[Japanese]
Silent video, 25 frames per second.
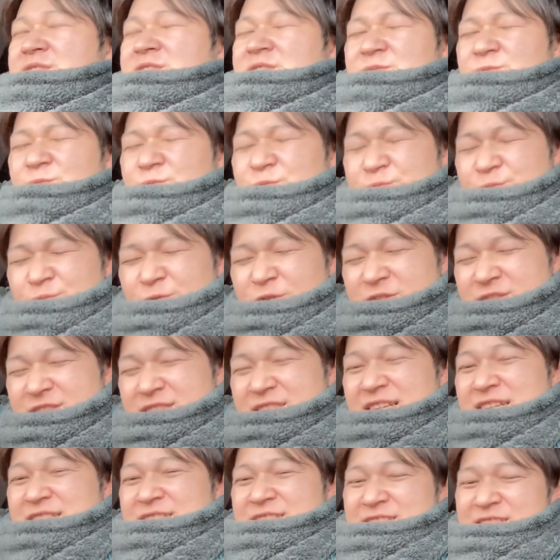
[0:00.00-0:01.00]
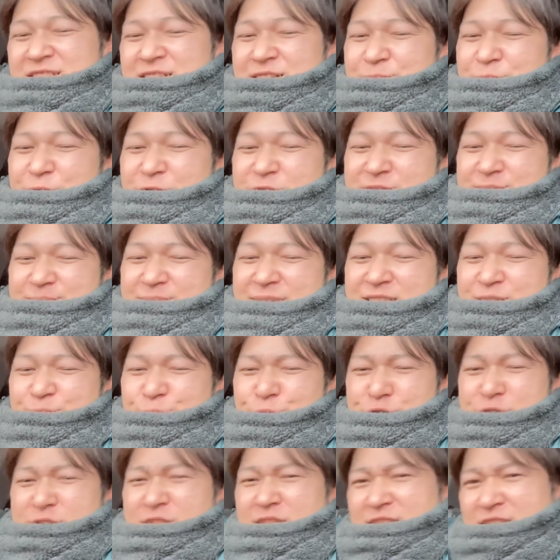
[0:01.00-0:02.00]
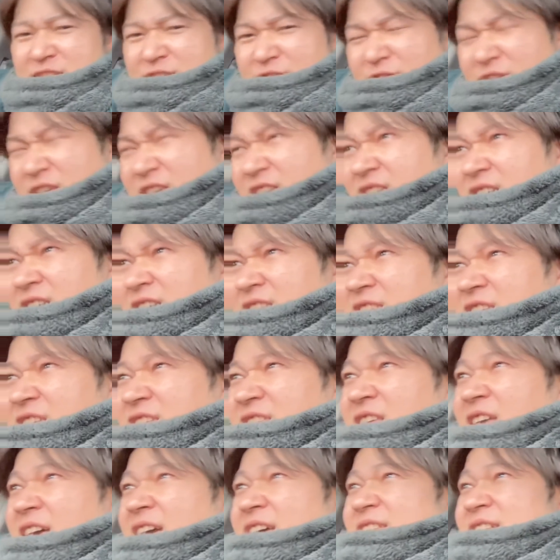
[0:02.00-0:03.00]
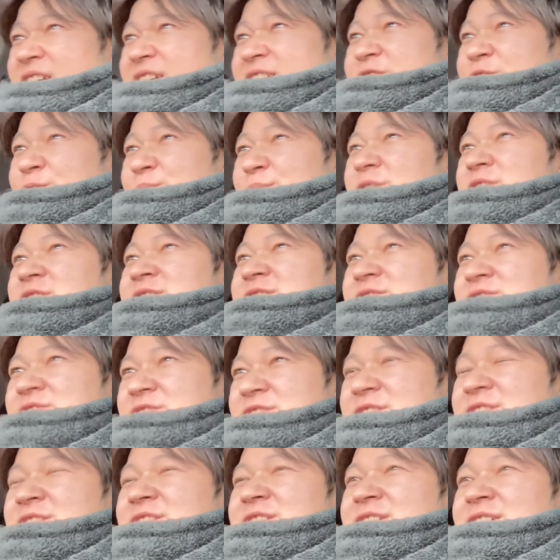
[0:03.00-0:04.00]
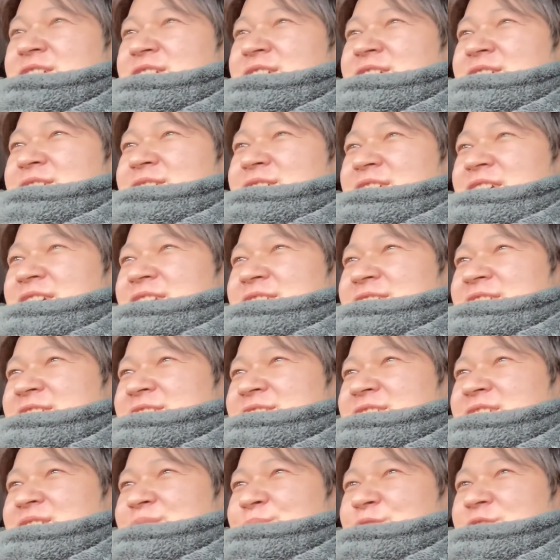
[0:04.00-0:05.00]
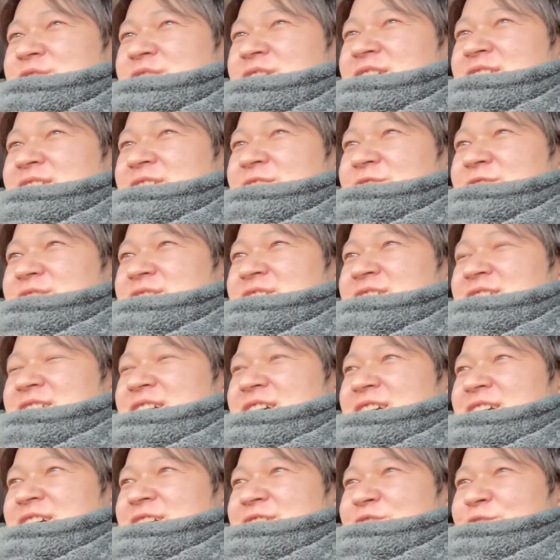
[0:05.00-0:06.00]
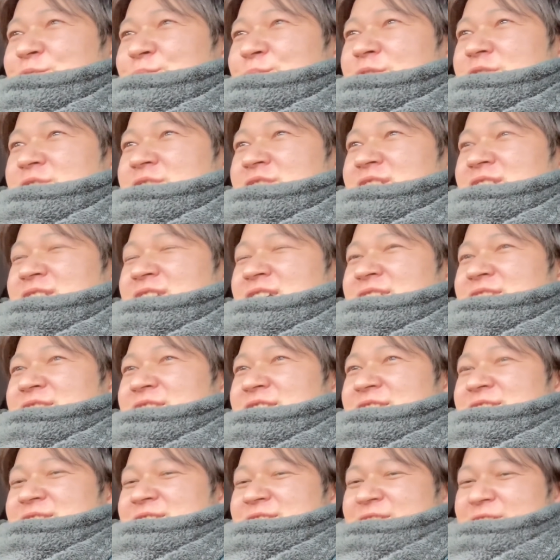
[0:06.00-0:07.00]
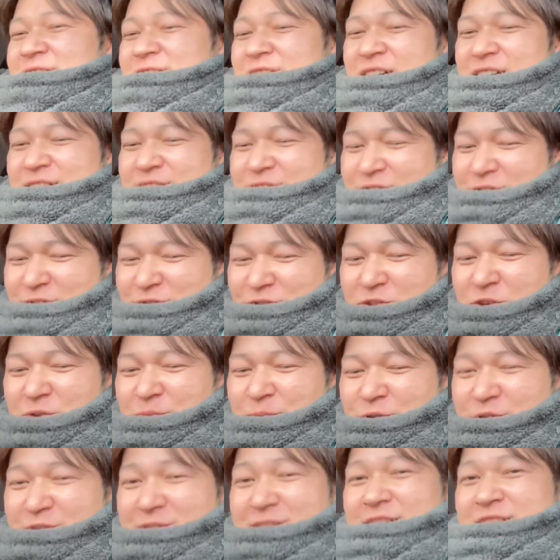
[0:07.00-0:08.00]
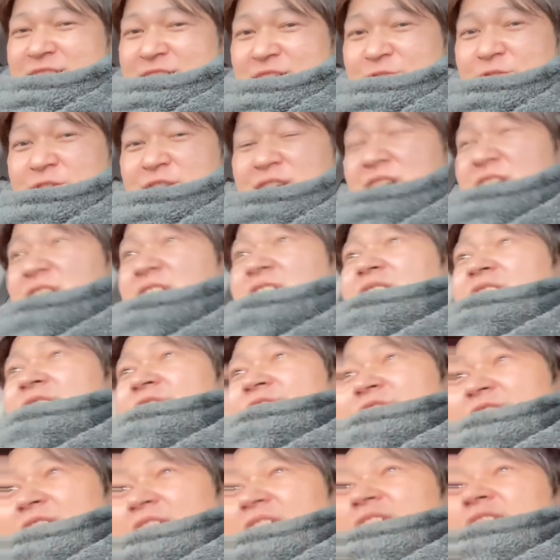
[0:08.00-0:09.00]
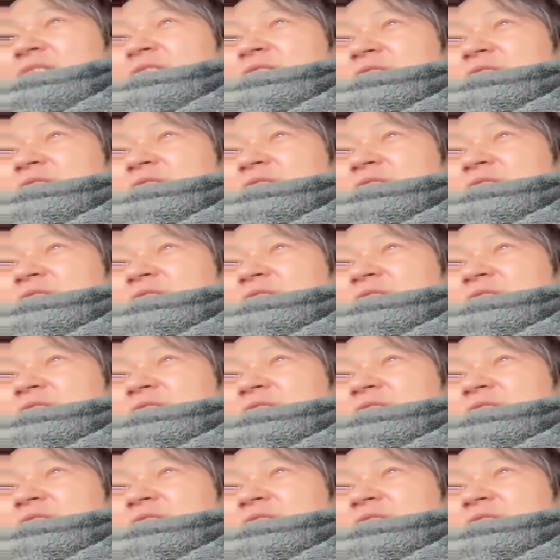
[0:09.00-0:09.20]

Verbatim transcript: もしかしたらまた持ってきてくれへんかったら嫌やなと思いつつ、いや、さすがに持ってきてほしいなと思ってたんですけど、案の定持ってきてくれやらんかって。